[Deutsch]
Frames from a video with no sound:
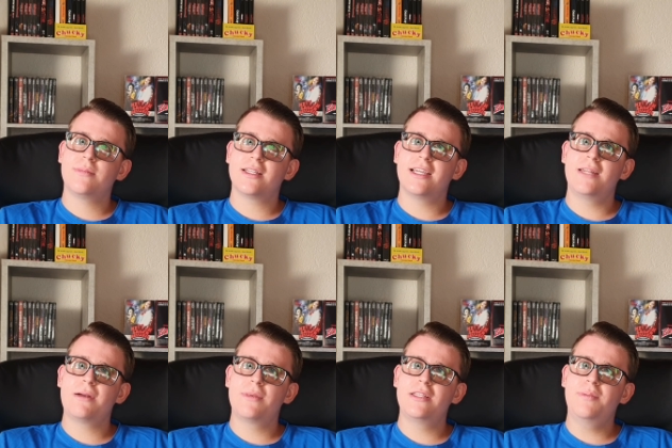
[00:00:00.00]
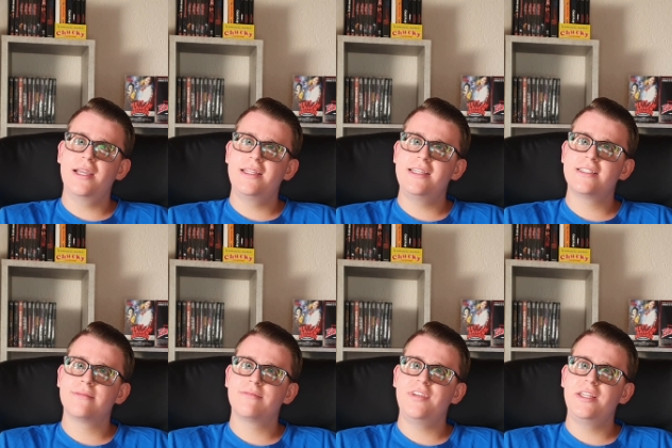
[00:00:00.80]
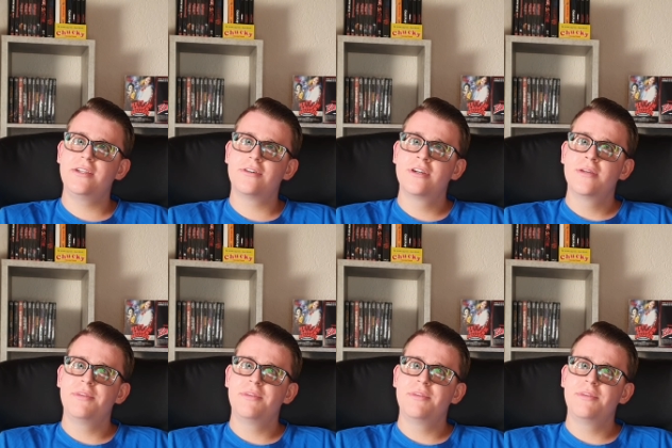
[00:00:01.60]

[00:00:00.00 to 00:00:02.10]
Macht gerne mal mit bei diesem Video.